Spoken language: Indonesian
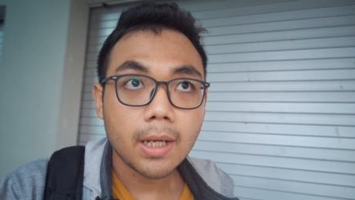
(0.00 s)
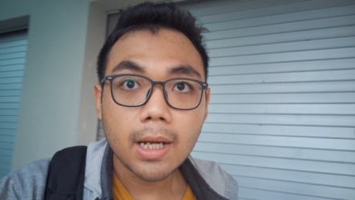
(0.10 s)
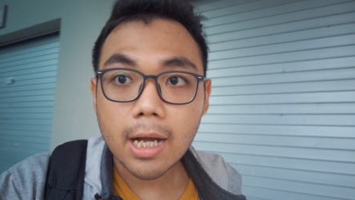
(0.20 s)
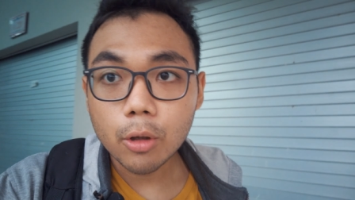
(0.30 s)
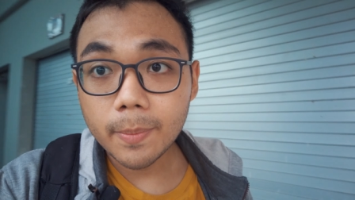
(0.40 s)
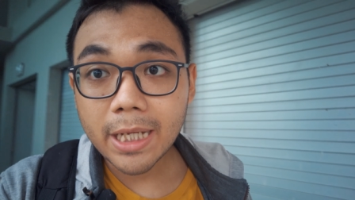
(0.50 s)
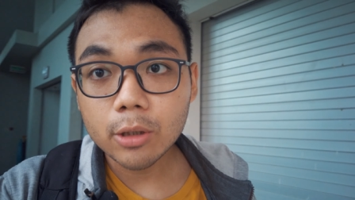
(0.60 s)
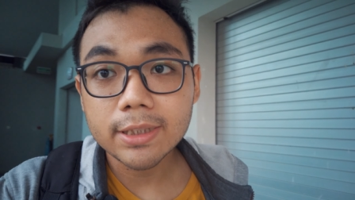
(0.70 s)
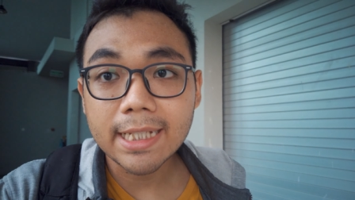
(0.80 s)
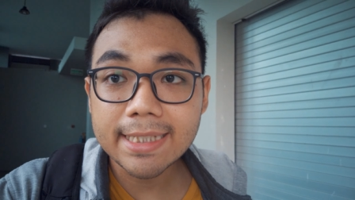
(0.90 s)
Aku baru
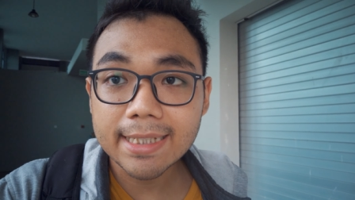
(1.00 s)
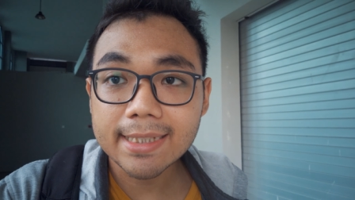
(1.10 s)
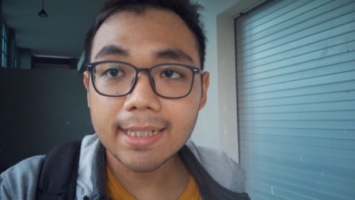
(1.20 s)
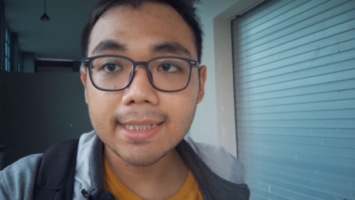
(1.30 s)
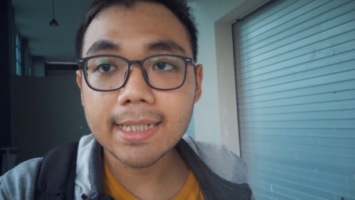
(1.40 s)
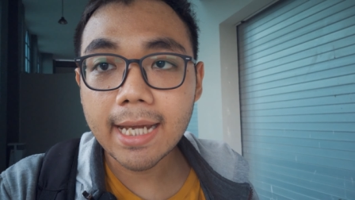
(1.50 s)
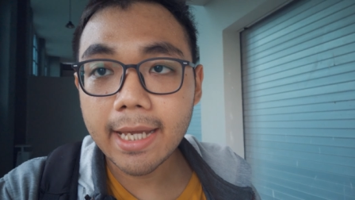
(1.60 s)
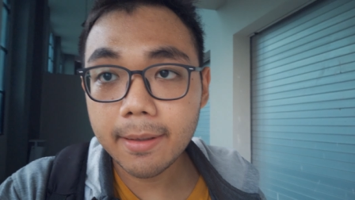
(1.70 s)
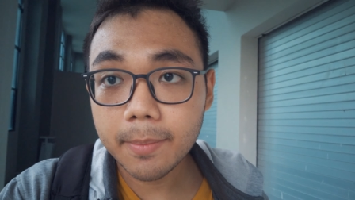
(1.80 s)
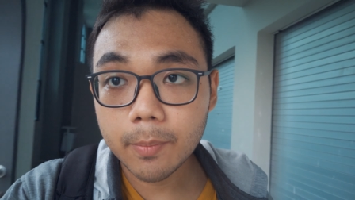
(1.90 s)
saja selesai
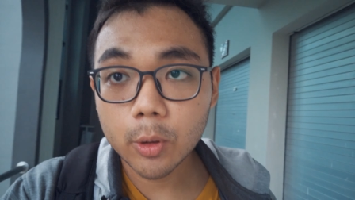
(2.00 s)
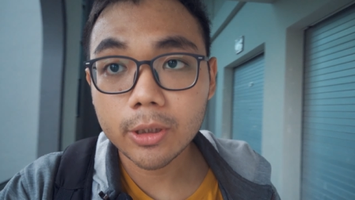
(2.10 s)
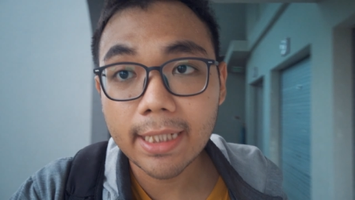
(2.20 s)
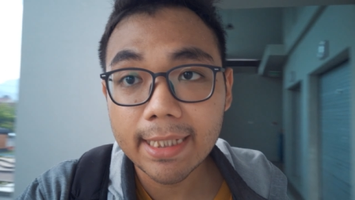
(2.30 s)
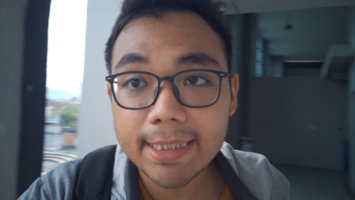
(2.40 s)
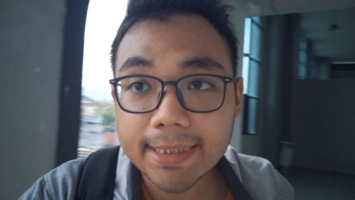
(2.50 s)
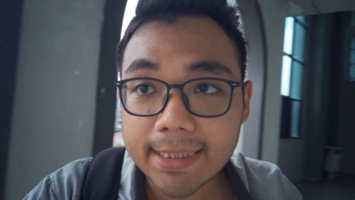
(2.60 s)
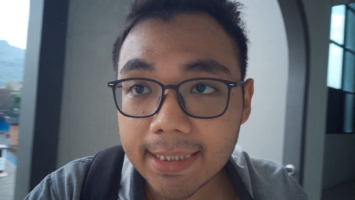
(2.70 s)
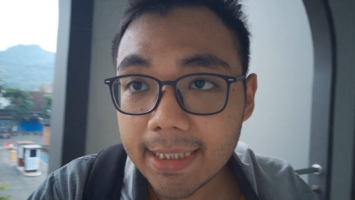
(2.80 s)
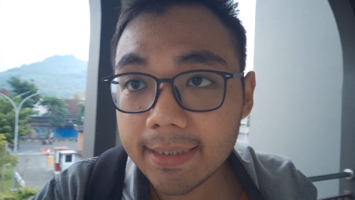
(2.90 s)
memotret di
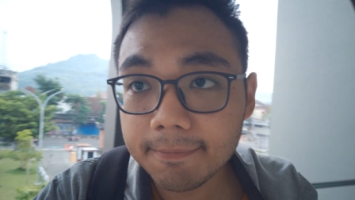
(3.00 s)
sini.